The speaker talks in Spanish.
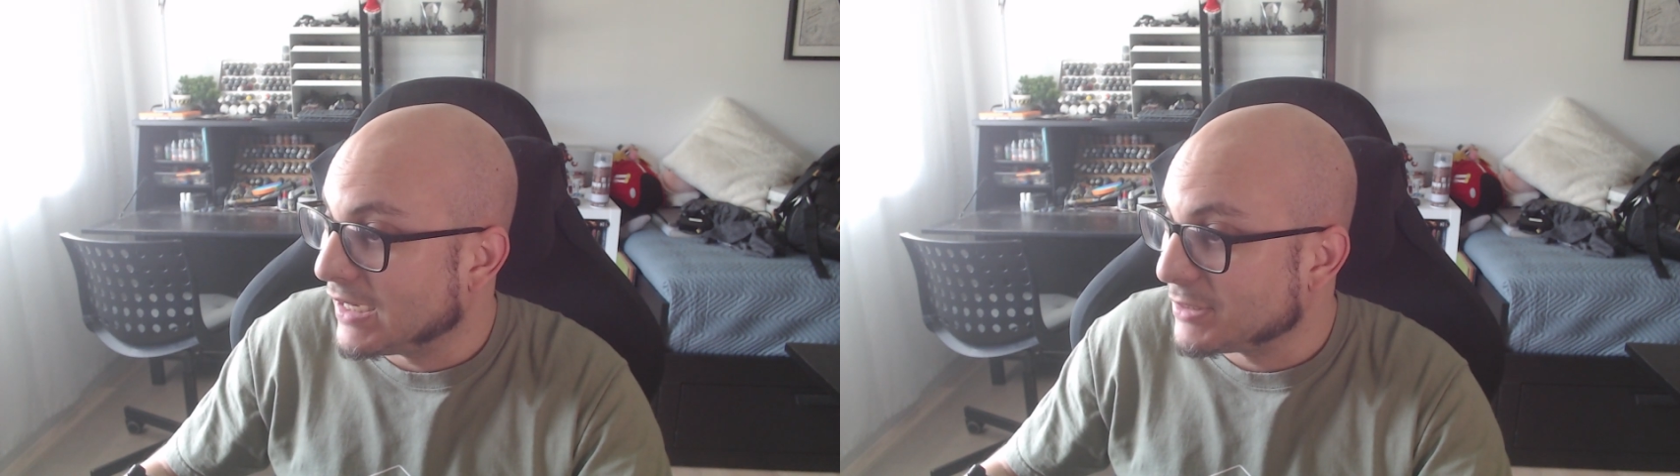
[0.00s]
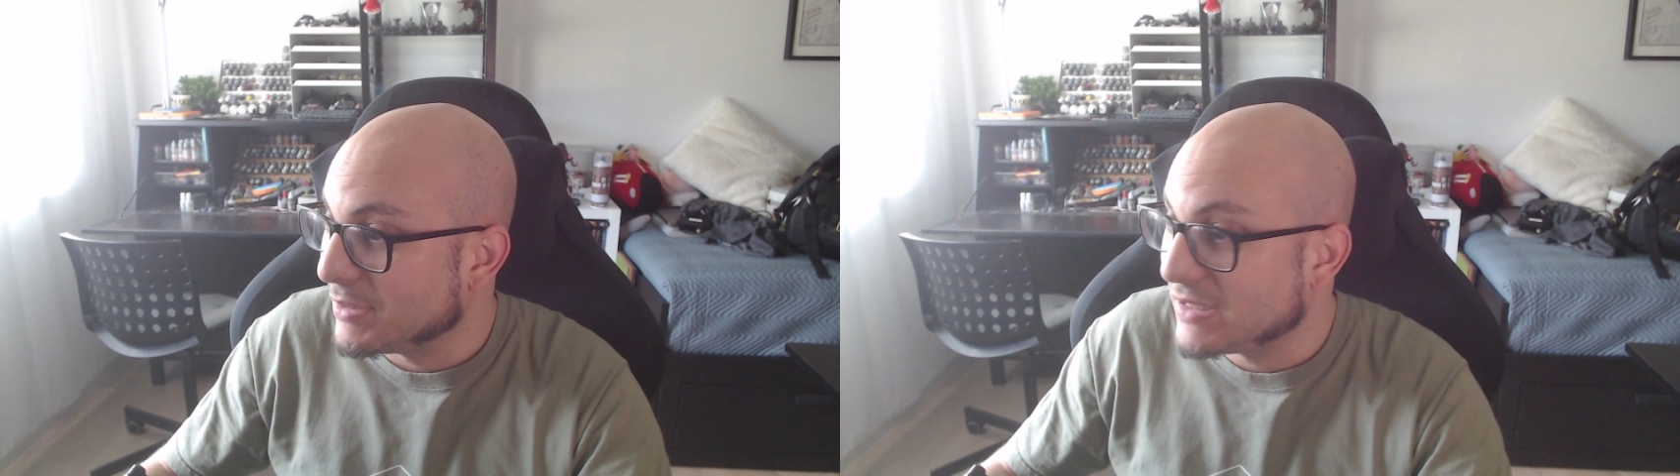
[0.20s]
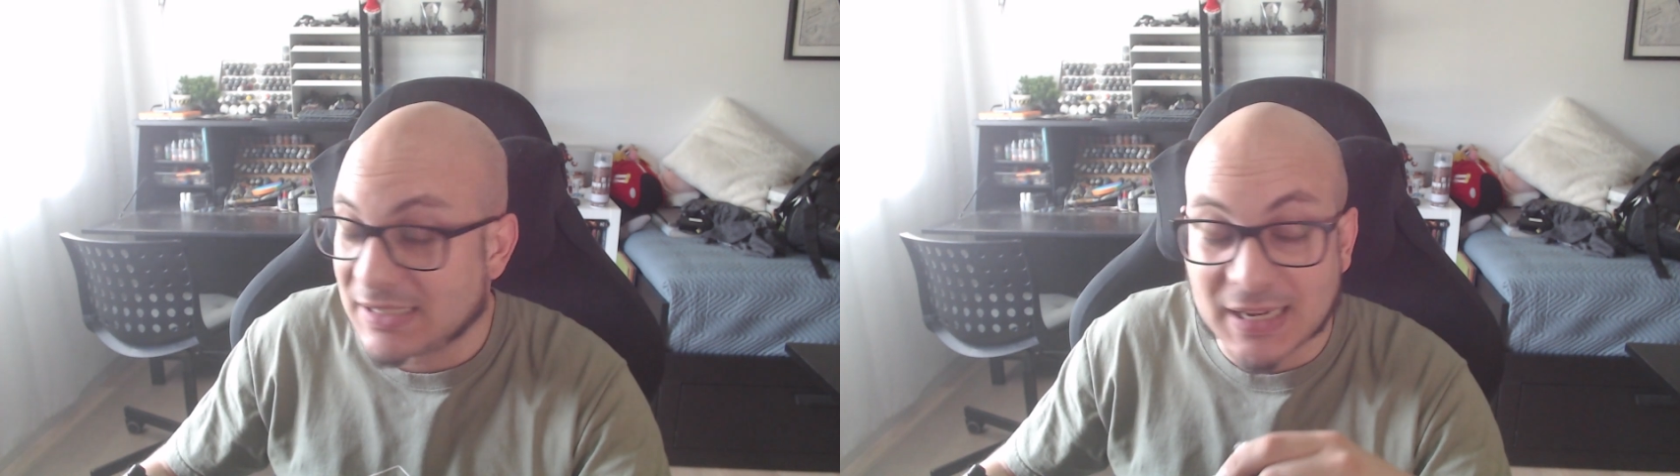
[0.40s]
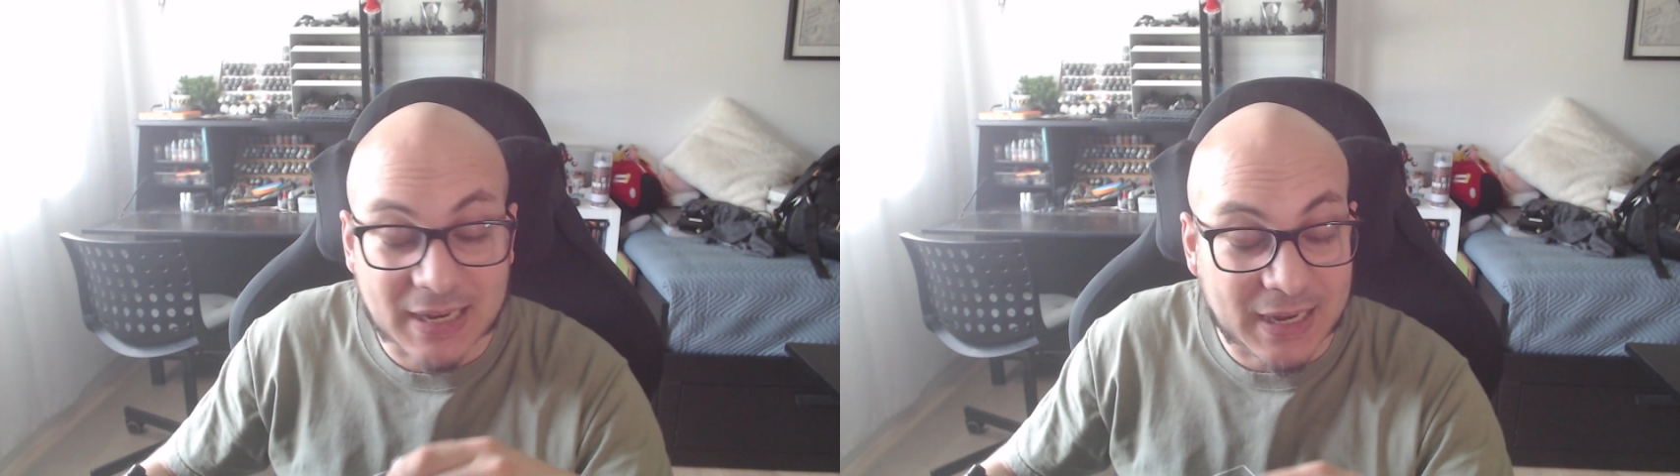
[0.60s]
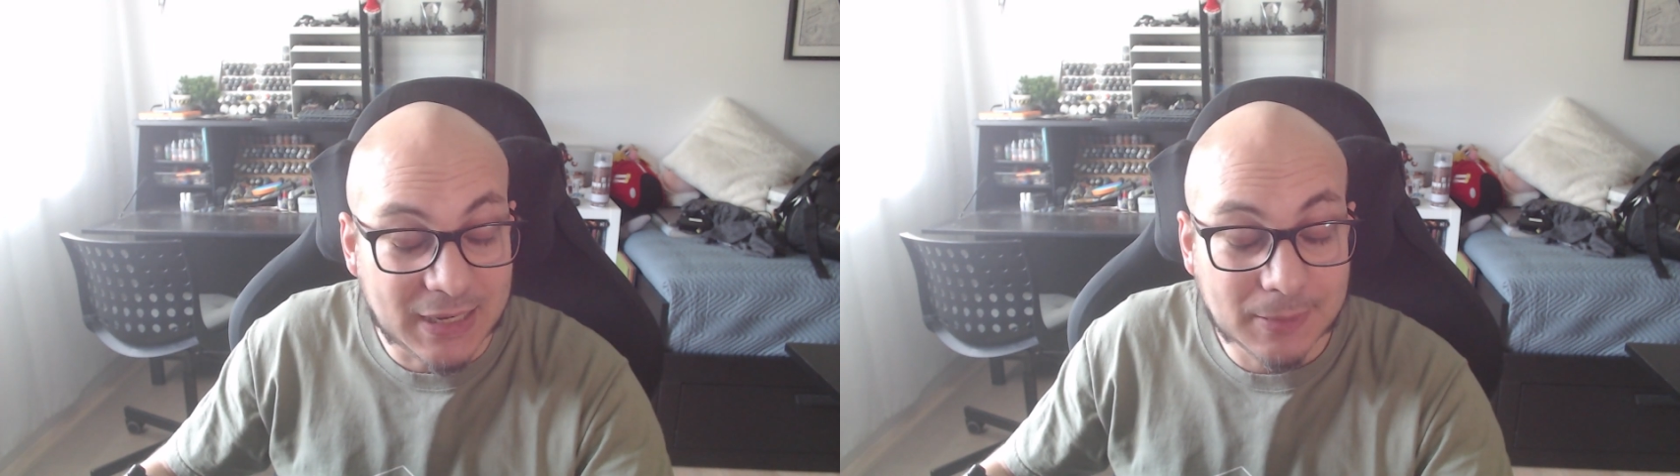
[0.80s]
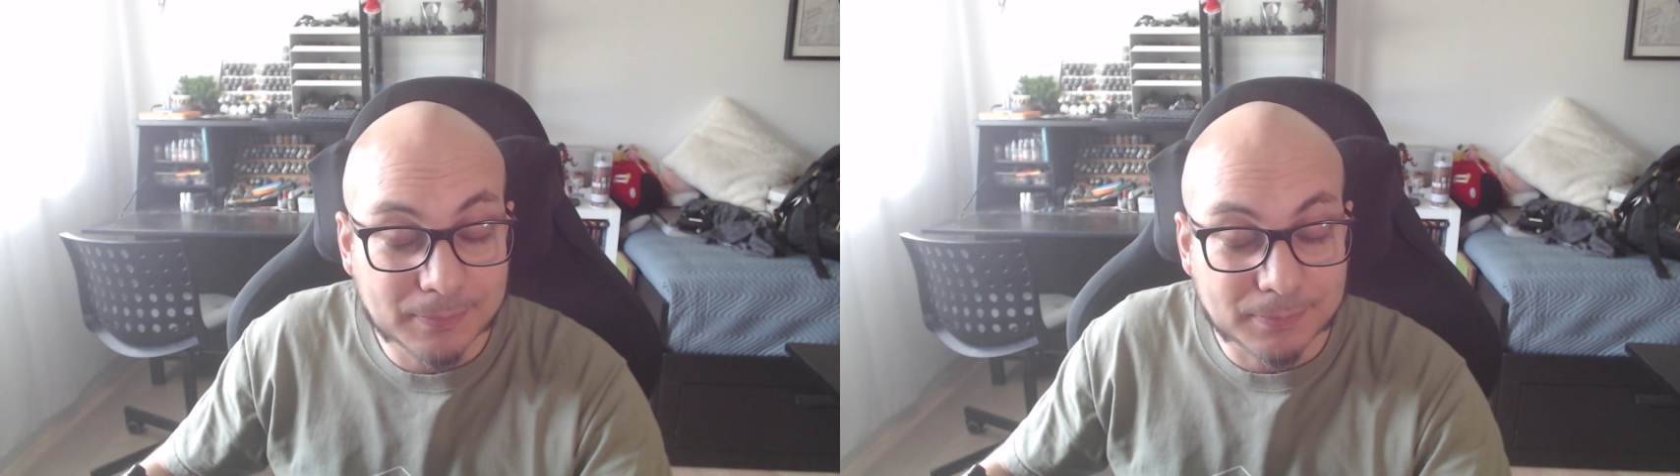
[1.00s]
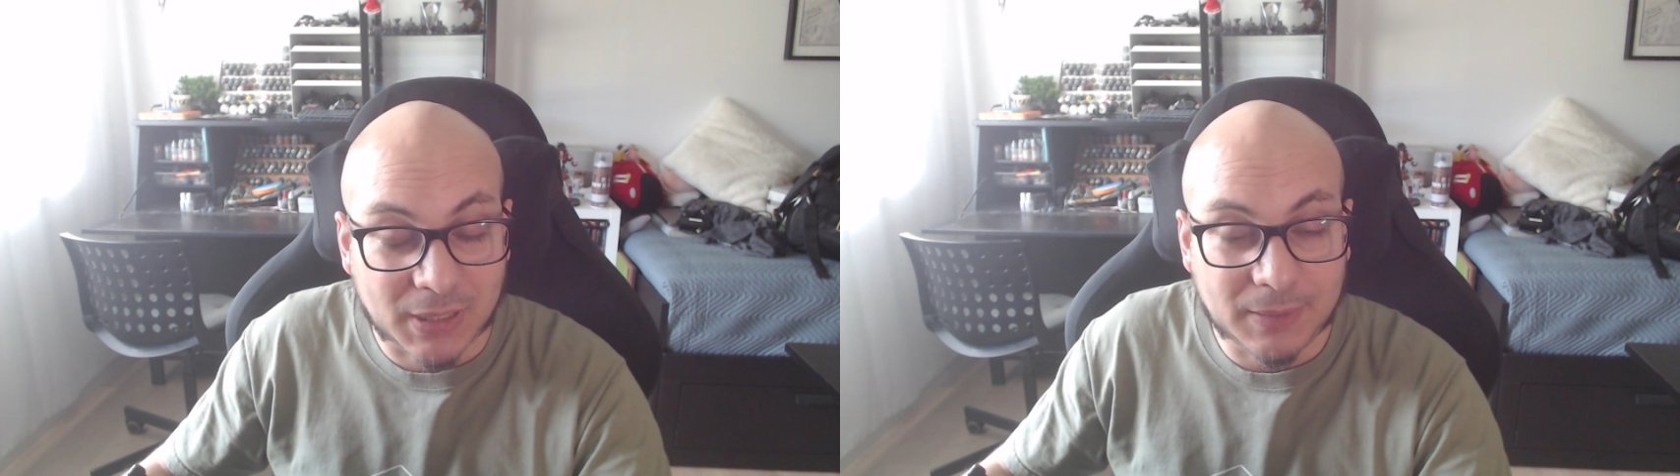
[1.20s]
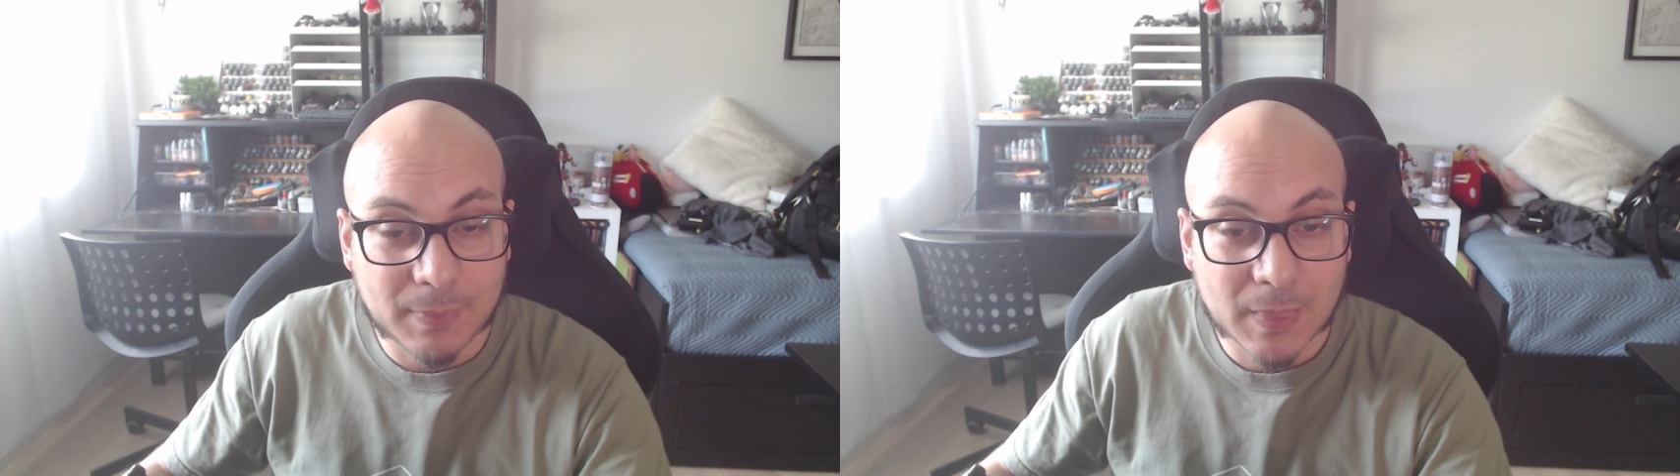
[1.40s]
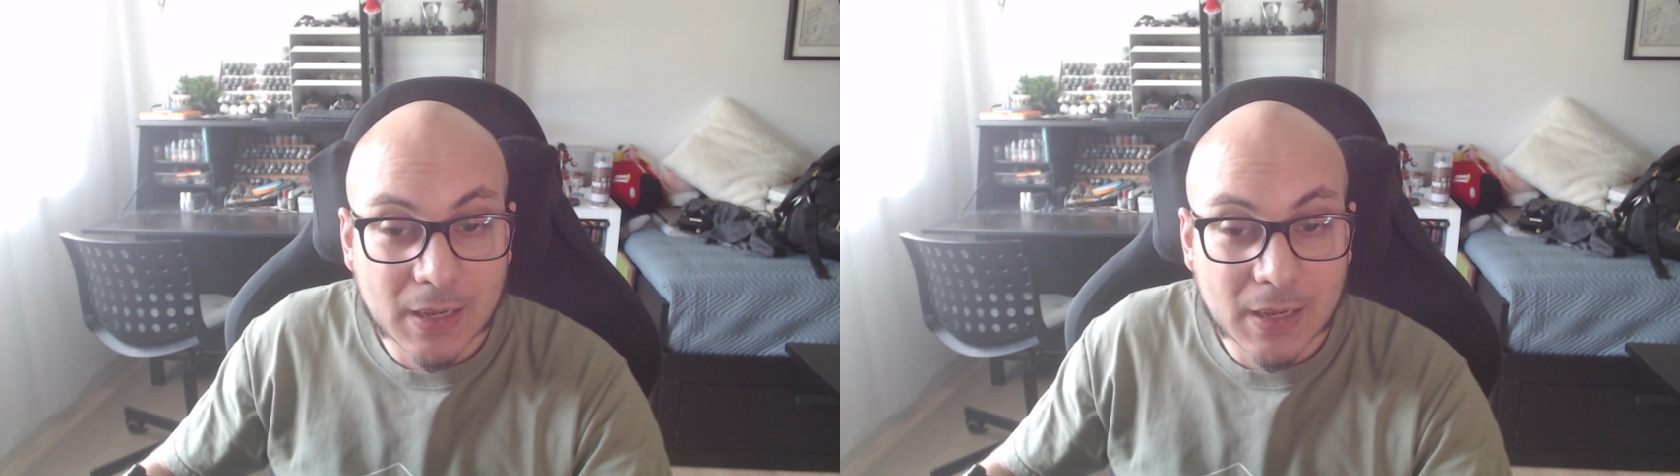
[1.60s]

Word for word: de las bestias, el Kerail, ¿vale?